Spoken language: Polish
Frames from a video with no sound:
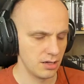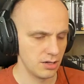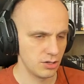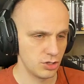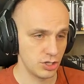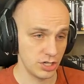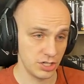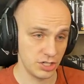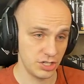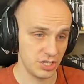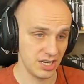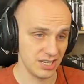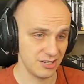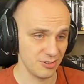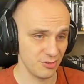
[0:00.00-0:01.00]

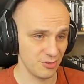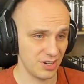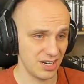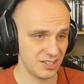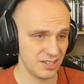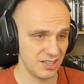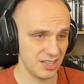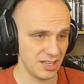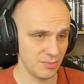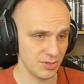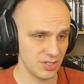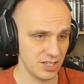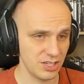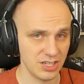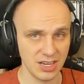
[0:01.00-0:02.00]
60, no raczej nie
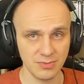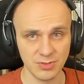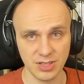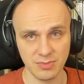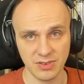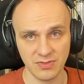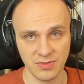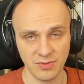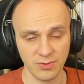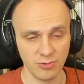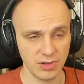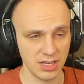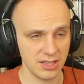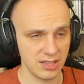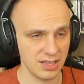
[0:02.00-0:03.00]
najmocniejsze, ale przynajmniej
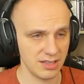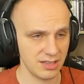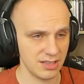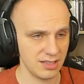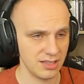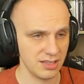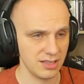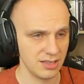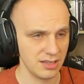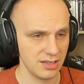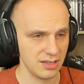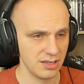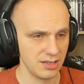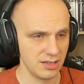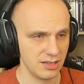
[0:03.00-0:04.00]
wywołuje ten
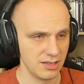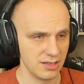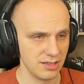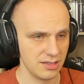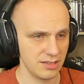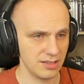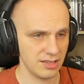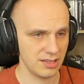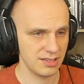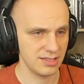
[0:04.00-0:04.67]
taki